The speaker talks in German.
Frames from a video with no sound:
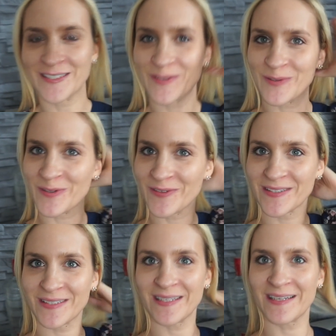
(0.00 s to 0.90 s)
zurück. Wir
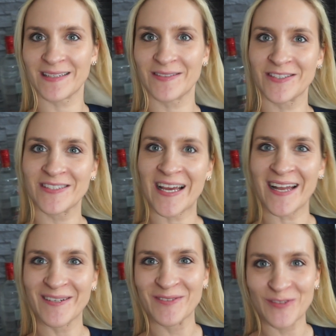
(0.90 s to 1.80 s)
sind in der
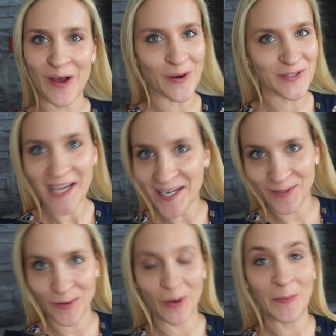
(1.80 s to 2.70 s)
Zwischenzeit nur zu Hause
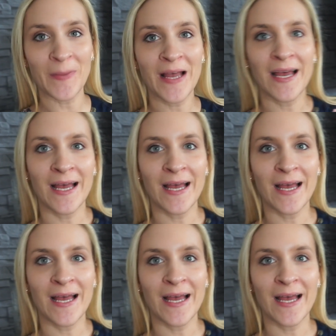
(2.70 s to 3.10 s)
angekommen.